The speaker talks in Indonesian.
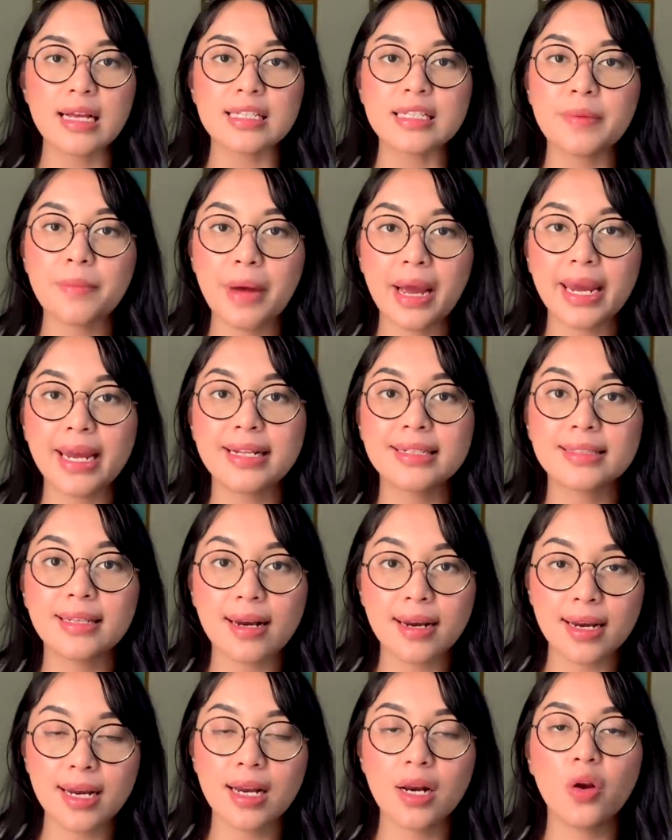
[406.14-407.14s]
Semakin
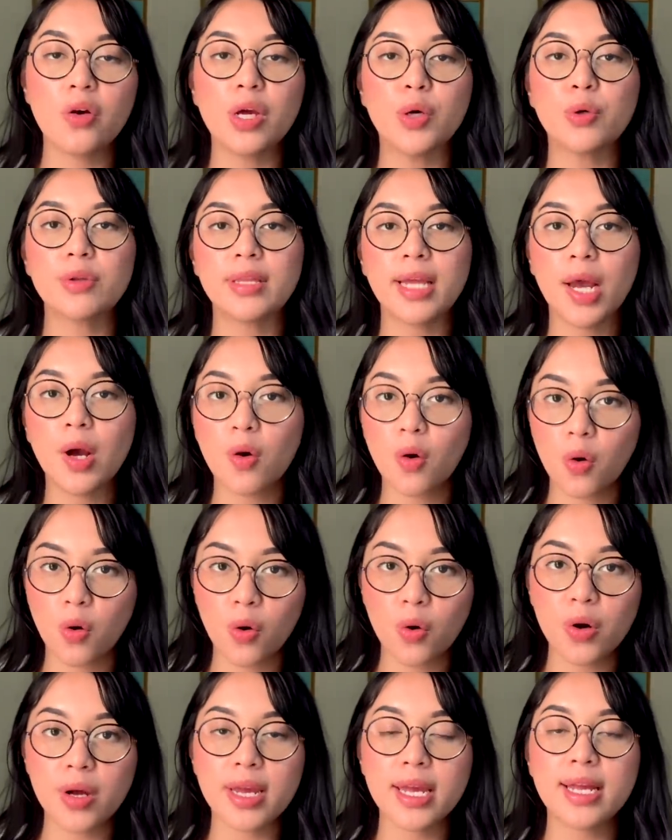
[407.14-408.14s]
sering lo ikut
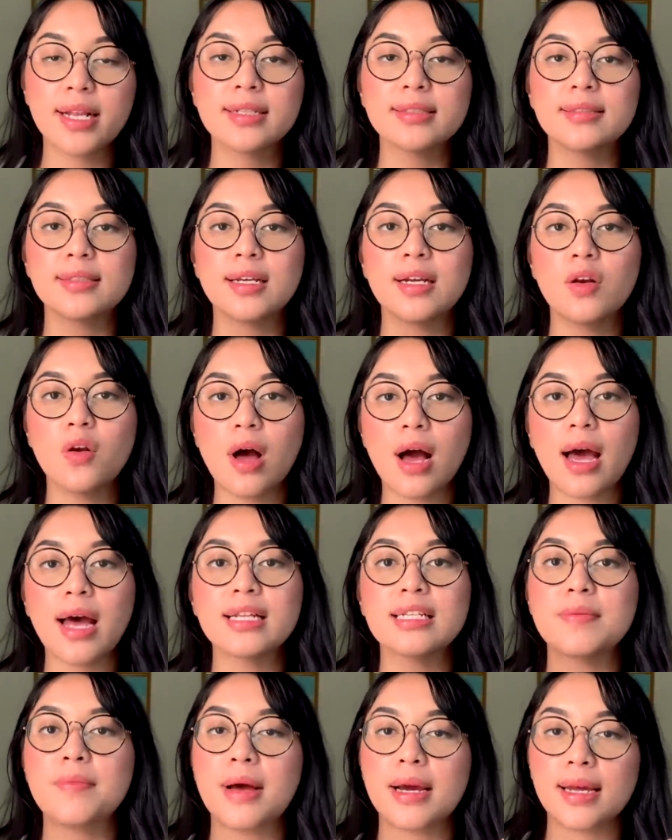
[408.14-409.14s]
TO, insting lo
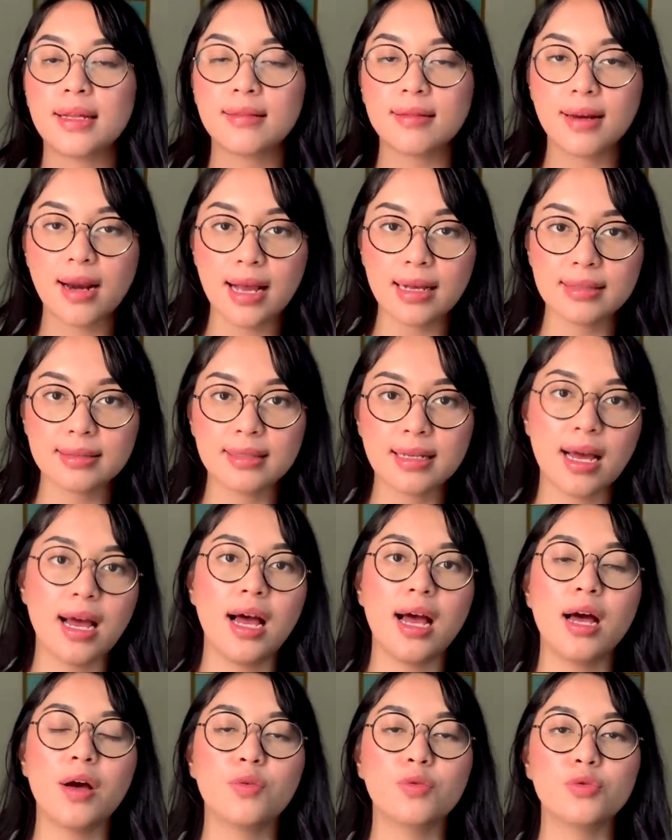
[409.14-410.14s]
akan semakin
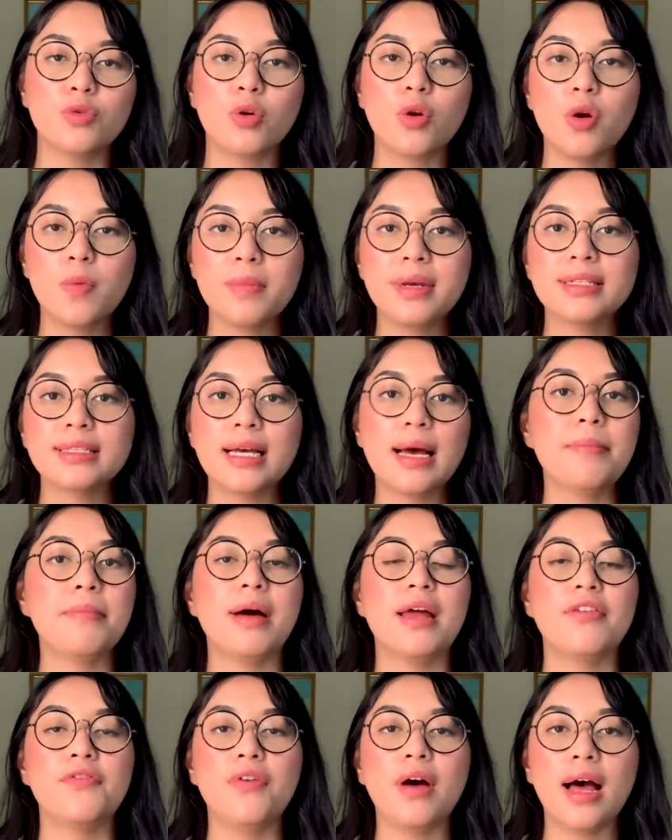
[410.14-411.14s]
terasa untuk lo bisa
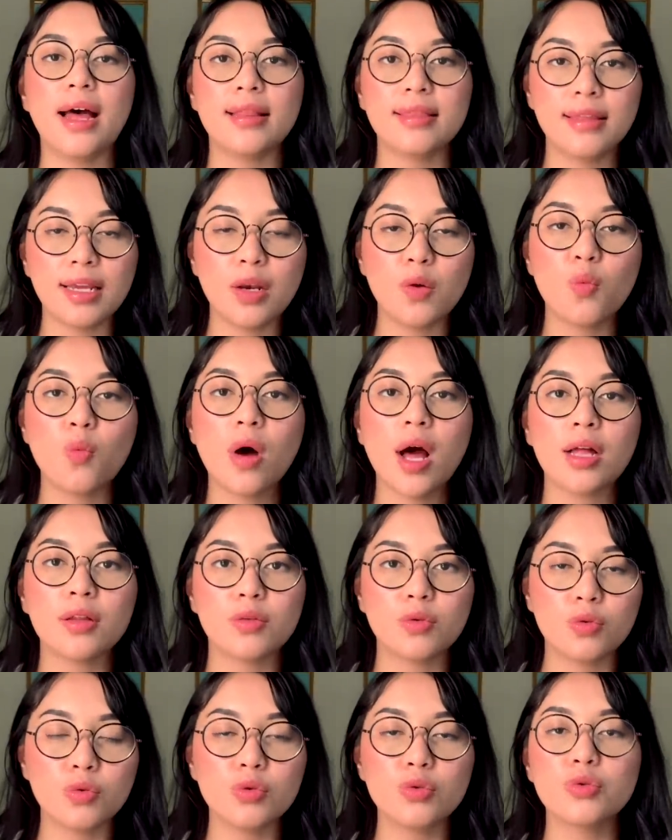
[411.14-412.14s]
manfaatin
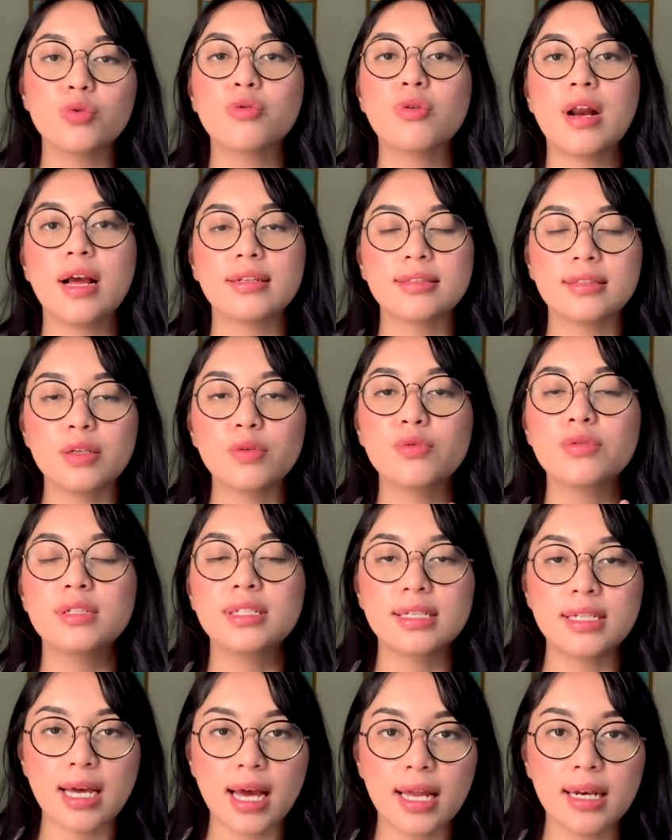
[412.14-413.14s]
waktu durasi
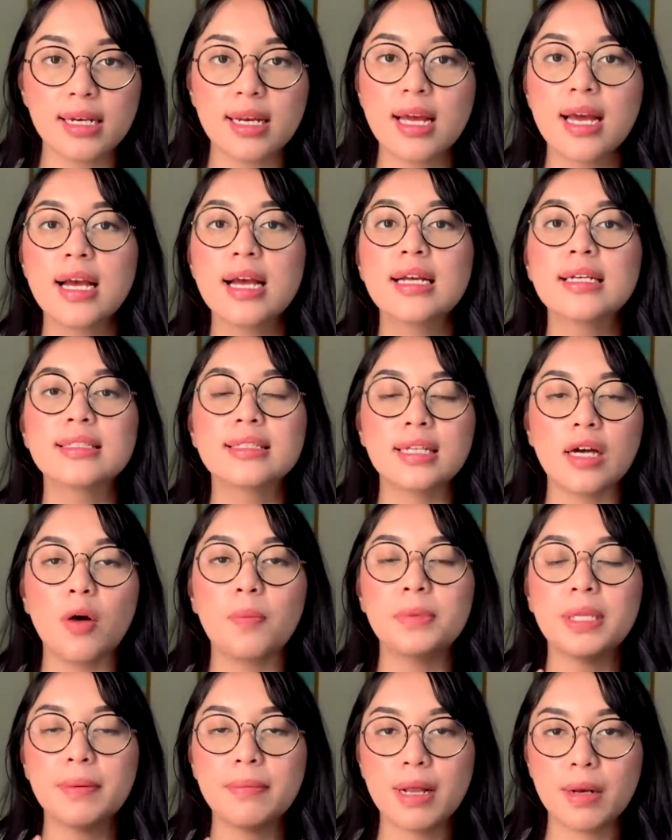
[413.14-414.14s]
ujian
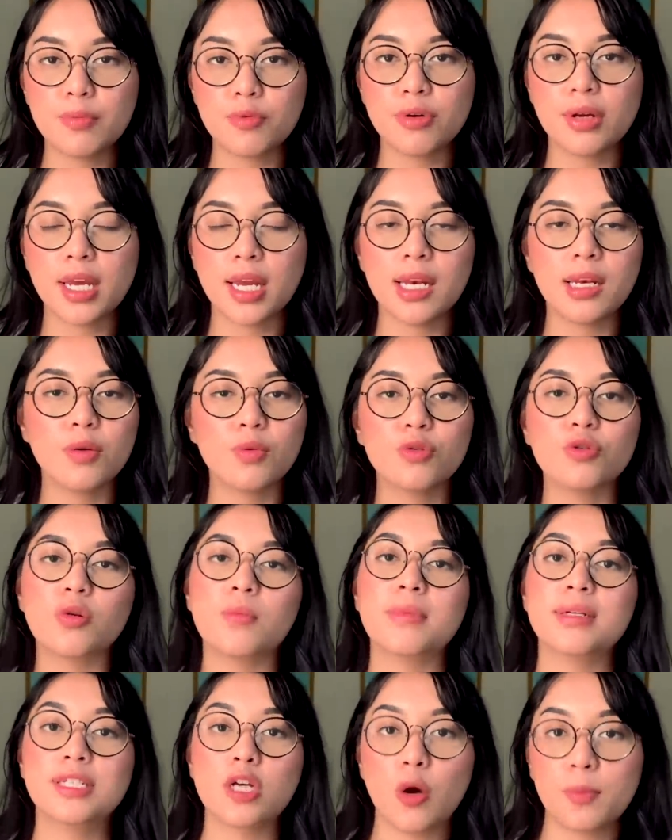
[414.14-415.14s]
seoptimal mungkin
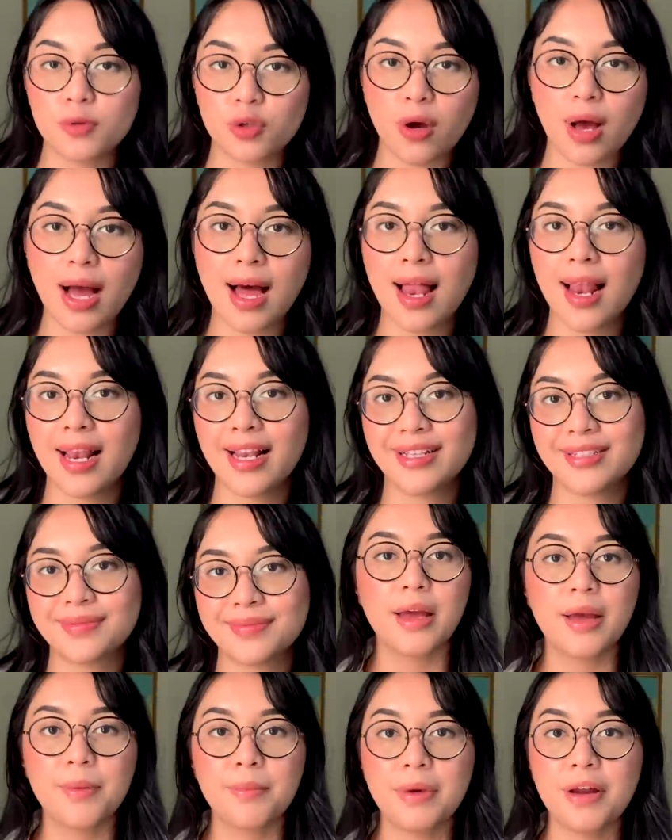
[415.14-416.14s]
untuk menjawab soal.
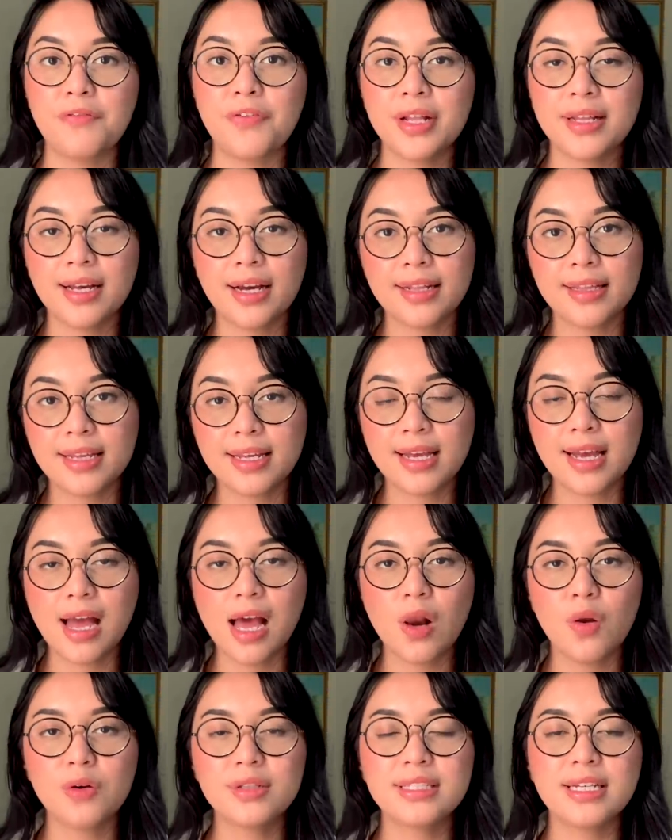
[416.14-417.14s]
Manfaat yang
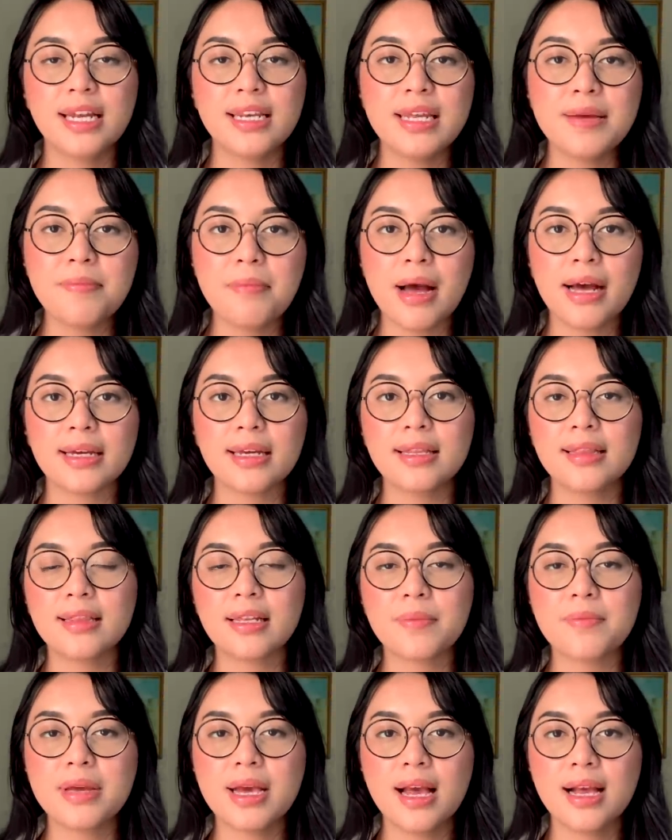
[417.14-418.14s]
ketiga, lo jadi
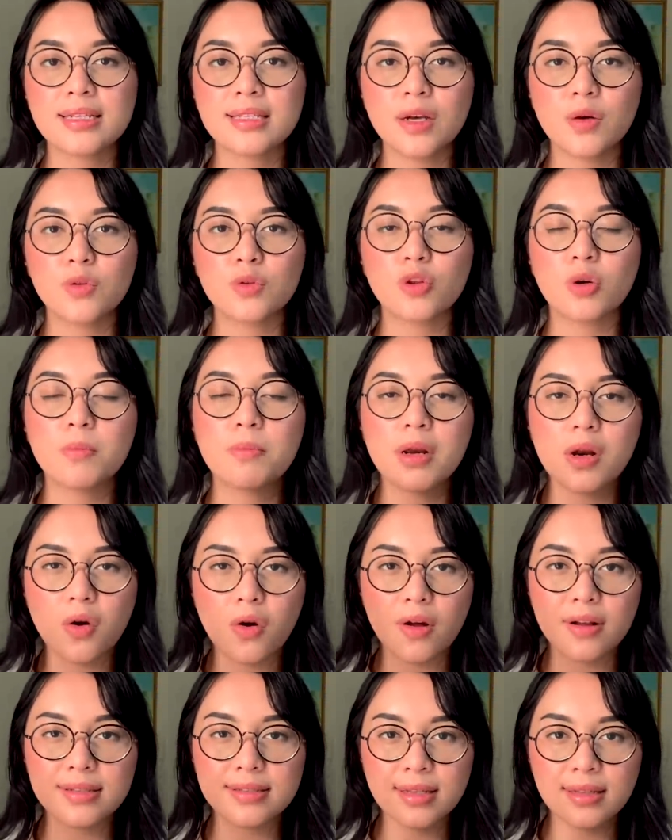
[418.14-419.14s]
makin terbiasa untuk
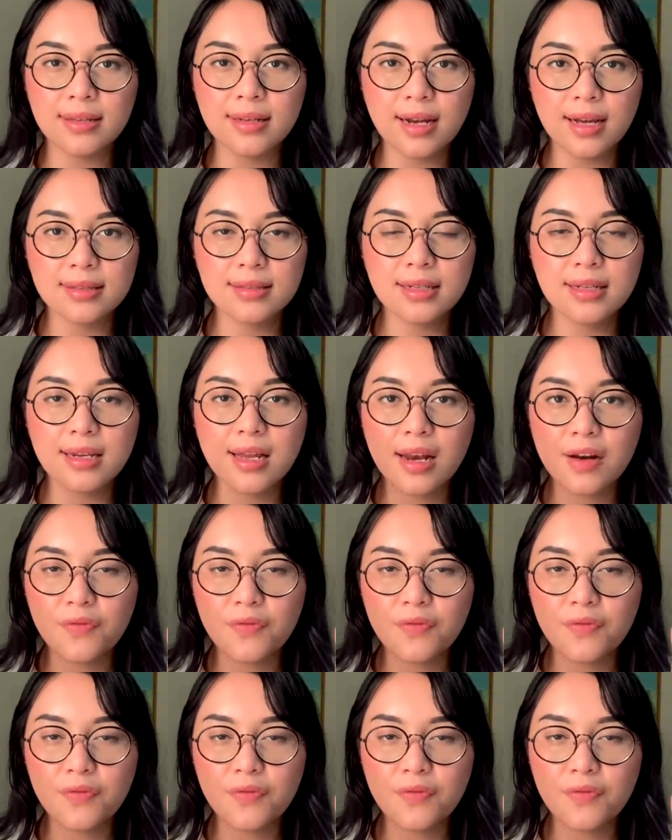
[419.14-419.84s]
berkonsentrasi dan